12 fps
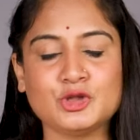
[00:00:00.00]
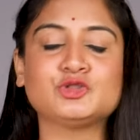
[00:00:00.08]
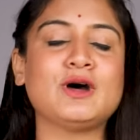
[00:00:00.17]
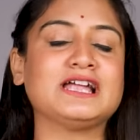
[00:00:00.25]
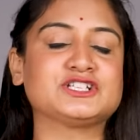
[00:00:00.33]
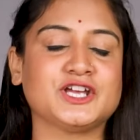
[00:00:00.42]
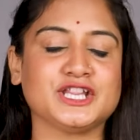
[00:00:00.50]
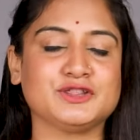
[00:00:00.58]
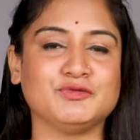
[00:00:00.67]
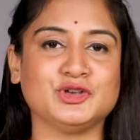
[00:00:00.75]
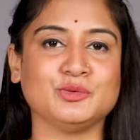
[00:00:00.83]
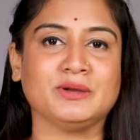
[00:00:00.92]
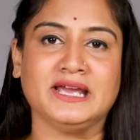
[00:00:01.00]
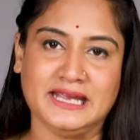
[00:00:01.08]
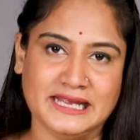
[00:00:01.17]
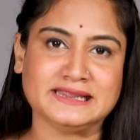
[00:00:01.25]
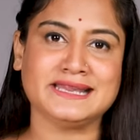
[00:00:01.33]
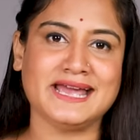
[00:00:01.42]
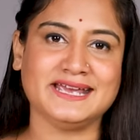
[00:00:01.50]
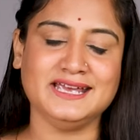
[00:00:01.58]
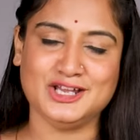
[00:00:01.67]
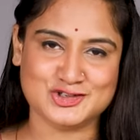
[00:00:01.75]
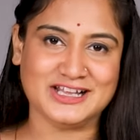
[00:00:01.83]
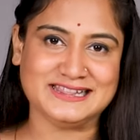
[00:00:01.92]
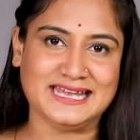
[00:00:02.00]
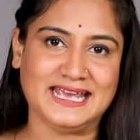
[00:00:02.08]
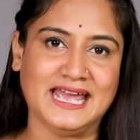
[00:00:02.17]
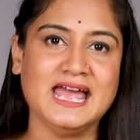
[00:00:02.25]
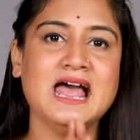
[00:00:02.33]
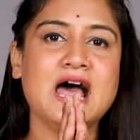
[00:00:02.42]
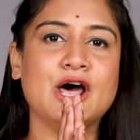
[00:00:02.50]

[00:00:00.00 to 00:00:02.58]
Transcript: दोस्तों आज के इस वीडियो में इतना ही चलते हैं